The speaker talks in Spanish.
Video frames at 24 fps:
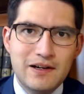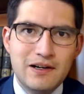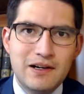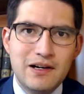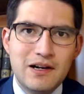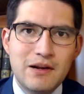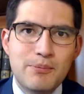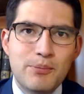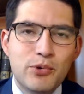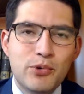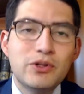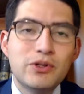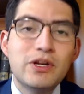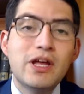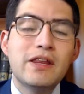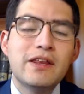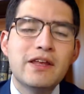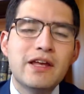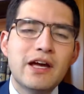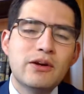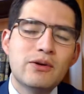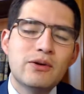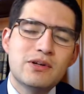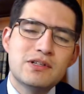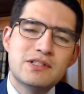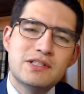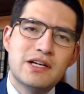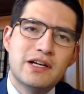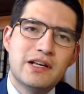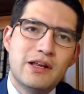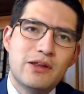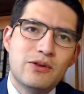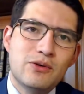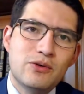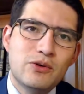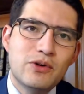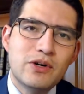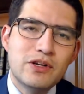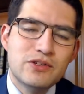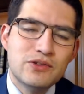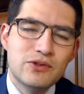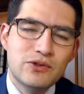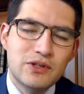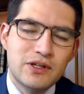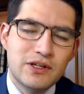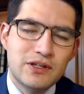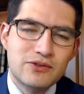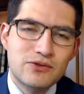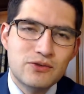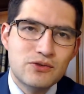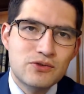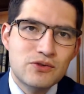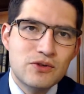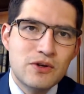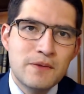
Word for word: le pone a diario al Sagrado Corazón de Jesús?